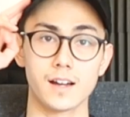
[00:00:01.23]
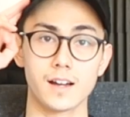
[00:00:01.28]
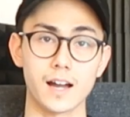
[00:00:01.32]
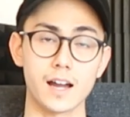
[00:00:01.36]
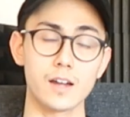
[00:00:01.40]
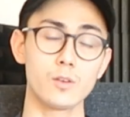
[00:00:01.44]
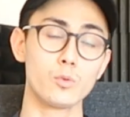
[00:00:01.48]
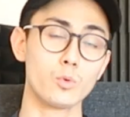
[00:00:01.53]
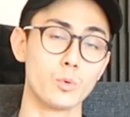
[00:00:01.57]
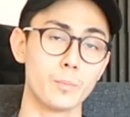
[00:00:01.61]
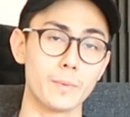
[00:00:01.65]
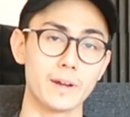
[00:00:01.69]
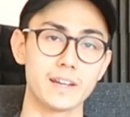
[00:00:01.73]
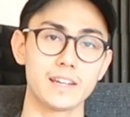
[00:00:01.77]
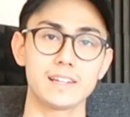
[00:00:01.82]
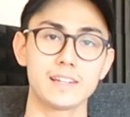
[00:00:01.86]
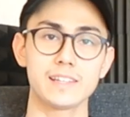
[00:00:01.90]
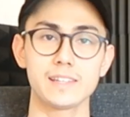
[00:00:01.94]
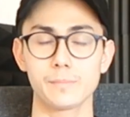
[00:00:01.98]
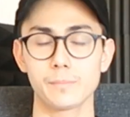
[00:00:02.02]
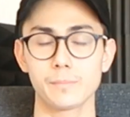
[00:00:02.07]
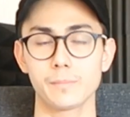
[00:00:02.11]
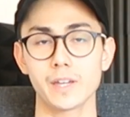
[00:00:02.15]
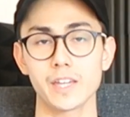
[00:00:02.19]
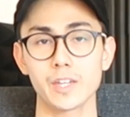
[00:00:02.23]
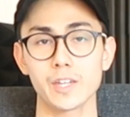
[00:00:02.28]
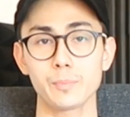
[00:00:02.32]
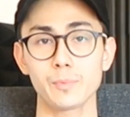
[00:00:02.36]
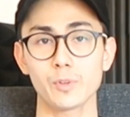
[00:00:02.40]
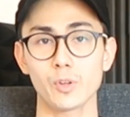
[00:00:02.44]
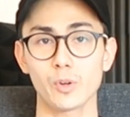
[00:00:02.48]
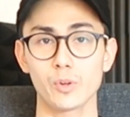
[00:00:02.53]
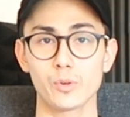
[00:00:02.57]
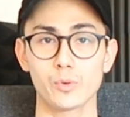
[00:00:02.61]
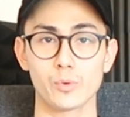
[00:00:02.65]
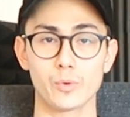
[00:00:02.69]
Hallo meine Lieben, ich
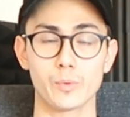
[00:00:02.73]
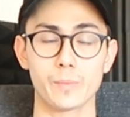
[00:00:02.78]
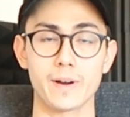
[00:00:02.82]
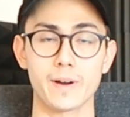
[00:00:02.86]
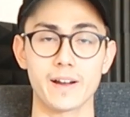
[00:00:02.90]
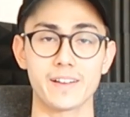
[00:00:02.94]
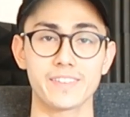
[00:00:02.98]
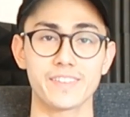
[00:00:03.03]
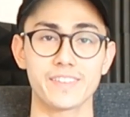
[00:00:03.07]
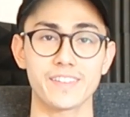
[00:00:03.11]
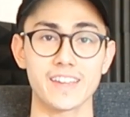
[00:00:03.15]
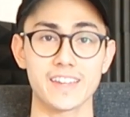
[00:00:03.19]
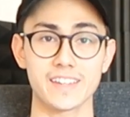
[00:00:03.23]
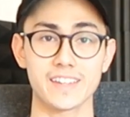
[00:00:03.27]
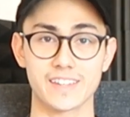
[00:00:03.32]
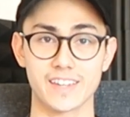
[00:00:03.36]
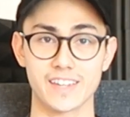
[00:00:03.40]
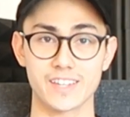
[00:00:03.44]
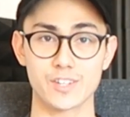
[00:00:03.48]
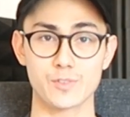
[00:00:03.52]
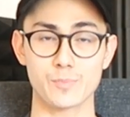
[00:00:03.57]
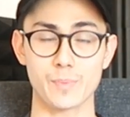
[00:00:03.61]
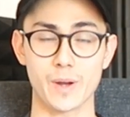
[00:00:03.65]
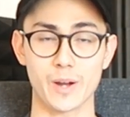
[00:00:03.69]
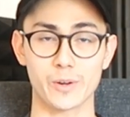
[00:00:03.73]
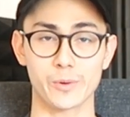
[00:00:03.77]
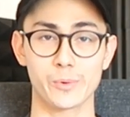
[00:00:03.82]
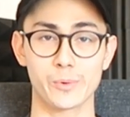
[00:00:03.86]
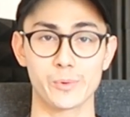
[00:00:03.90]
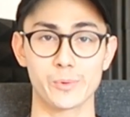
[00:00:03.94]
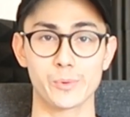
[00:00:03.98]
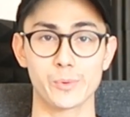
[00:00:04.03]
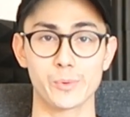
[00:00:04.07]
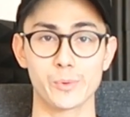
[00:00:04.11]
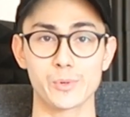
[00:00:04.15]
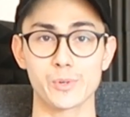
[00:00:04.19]
bin Sol Thomas, ich
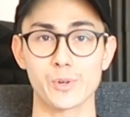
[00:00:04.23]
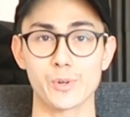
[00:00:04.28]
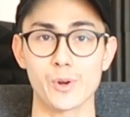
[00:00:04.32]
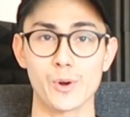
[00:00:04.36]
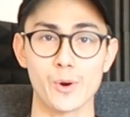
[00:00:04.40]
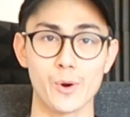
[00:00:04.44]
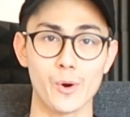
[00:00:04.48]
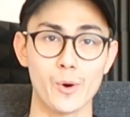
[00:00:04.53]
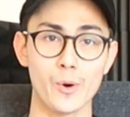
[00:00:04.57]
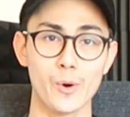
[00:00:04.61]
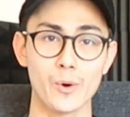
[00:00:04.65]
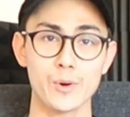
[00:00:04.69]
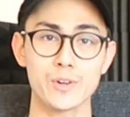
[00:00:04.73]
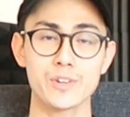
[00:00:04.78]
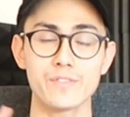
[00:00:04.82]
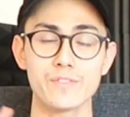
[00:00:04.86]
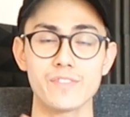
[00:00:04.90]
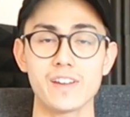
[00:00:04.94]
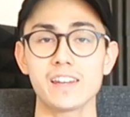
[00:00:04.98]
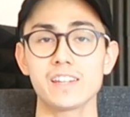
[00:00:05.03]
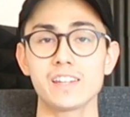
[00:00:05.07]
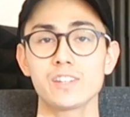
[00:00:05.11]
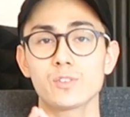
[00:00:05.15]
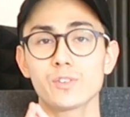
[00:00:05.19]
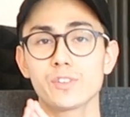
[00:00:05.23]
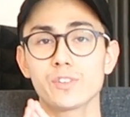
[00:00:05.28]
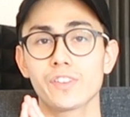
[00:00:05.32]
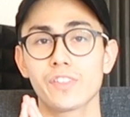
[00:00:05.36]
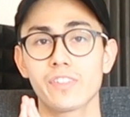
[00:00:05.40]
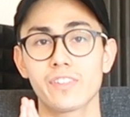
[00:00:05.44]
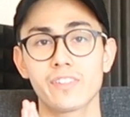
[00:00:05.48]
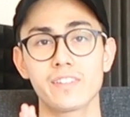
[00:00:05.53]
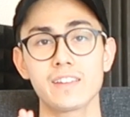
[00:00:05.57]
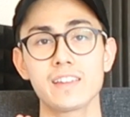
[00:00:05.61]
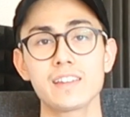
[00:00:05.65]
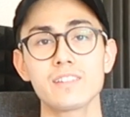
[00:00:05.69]
Sparkoyote. Heute werde ich euch
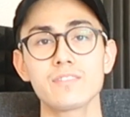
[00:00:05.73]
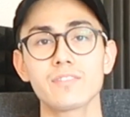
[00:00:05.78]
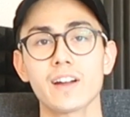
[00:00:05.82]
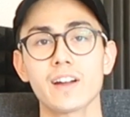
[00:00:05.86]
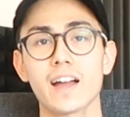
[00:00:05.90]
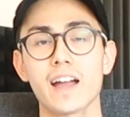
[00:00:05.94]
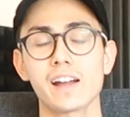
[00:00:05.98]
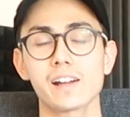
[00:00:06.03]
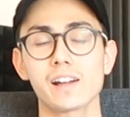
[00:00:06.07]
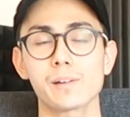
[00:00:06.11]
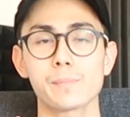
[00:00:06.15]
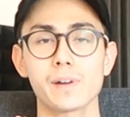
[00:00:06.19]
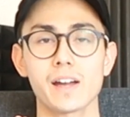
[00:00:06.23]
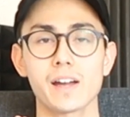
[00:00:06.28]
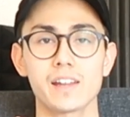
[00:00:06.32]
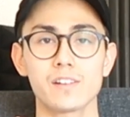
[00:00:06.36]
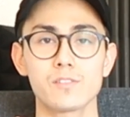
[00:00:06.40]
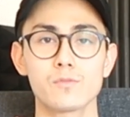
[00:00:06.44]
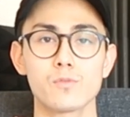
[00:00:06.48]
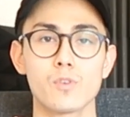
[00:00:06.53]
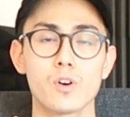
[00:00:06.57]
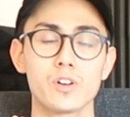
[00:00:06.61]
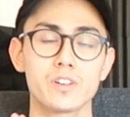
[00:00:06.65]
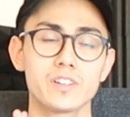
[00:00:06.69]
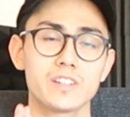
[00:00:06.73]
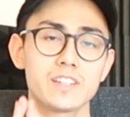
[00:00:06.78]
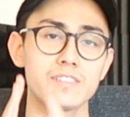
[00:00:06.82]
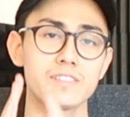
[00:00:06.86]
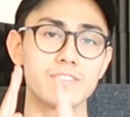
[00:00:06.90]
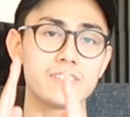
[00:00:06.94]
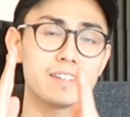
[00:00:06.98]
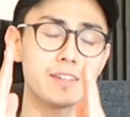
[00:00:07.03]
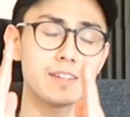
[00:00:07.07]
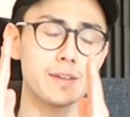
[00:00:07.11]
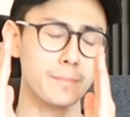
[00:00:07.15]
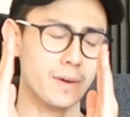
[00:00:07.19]
10 Fragen beantworten, die
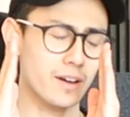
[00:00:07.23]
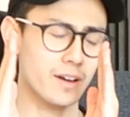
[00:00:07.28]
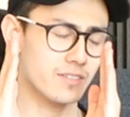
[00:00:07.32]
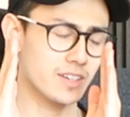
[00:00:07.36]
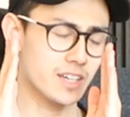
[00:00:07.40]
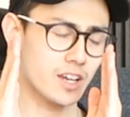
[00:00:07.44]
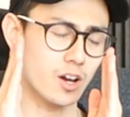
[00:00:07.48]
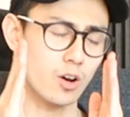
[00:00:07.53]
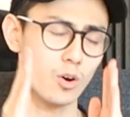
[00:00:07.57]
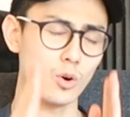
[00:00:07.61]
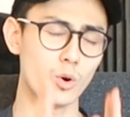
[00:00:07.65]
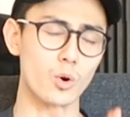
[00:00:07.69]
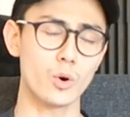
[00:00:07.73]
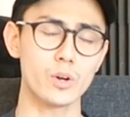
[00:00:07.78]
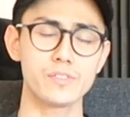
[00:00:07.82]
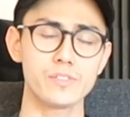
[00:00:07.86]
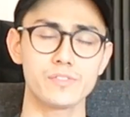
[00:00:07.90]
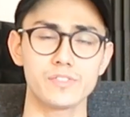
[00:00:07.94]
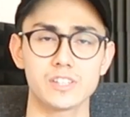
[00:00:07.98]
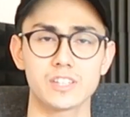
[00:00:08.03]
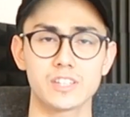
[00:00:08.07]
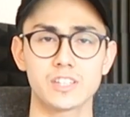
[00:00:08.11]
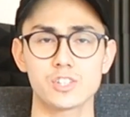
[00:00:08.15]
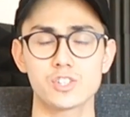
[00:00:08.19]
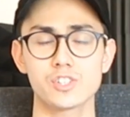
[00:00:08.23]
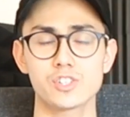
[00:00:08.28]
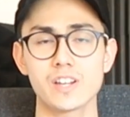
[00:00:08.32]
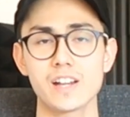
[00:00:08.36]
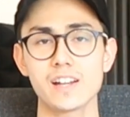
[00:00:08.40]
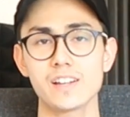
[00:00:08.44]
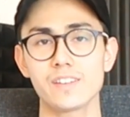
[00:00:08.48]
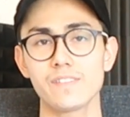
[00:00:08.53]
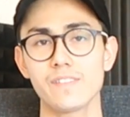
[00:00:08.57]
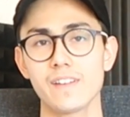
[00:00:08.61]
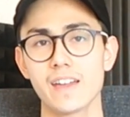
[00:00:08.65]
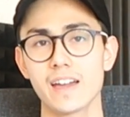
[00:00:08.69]
wie immer wieder häufig
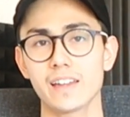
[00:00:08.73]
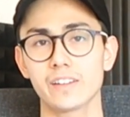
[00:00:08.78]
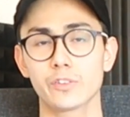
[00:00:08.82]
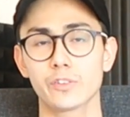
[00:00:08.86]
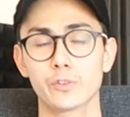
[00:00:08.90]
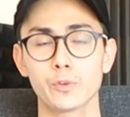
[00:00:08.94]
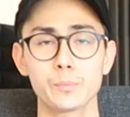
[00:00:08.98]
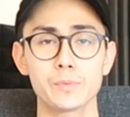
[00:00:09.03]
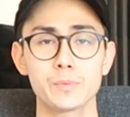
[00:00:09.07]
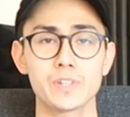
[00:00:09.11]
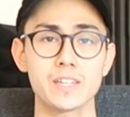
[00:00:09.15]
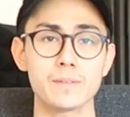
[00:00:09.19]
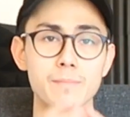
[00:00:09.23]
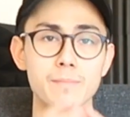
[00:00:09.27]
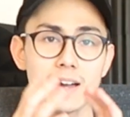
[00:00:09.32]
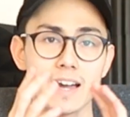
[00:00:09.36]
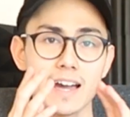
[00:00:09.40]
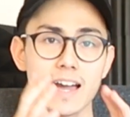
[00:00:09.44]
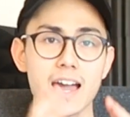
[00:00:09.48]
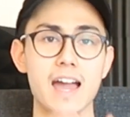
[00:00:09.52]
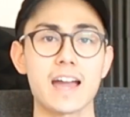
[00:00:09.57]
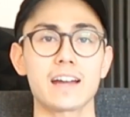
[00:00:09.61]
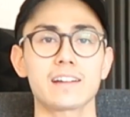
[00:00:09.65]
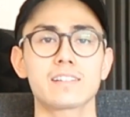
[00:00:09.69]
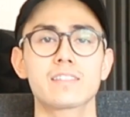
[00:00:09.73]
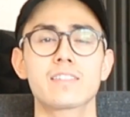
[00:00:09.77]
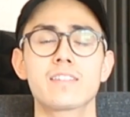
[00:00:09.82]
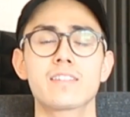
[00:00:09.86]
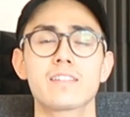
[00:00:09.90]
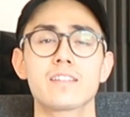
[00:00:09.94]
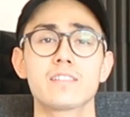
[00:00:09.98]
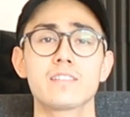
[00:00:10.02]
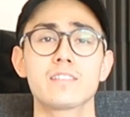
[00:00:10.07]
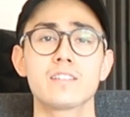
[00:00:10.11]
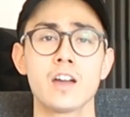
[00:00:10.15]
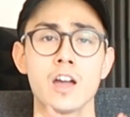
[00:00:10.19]
gestellt werden zum Thema
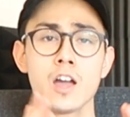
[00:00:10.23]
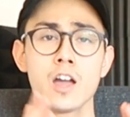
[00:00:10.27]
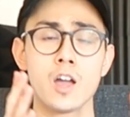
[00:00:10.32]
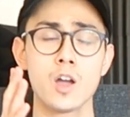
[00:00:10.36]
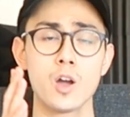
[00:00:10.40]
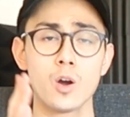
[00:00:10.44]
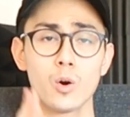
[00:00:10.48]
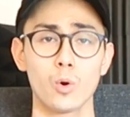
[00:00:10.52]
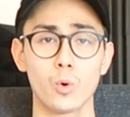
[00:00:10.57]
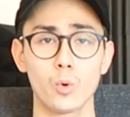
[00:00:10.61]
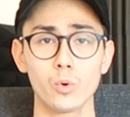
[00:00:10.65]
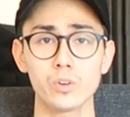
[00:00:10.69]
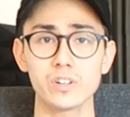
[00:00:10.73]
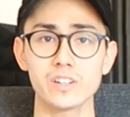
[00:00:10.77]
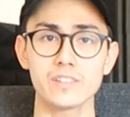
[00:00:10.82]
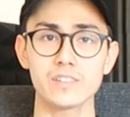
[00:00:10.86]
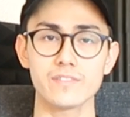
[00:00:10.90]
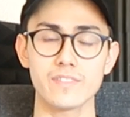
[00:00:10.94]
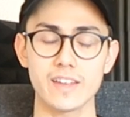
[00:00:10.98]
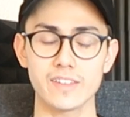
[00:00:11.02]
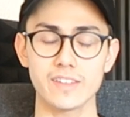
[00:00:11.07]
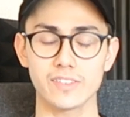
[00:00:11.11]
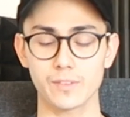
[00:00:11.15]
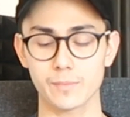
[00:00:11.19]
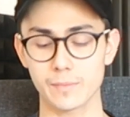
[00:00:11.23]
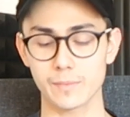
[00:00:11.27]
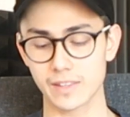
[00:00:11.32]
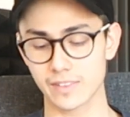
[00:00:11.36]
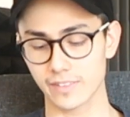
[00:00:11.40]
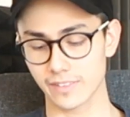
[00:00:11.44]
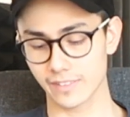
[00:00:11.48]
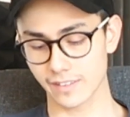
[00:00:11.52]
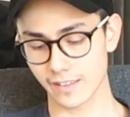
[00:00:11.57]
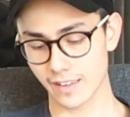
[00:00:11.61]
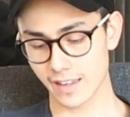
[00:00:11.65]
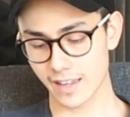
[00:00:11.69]
Aktien und
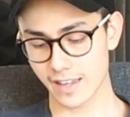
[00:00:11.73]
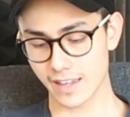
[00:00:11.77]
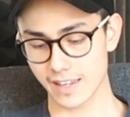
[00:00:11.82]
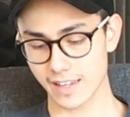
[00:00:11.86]
Investments.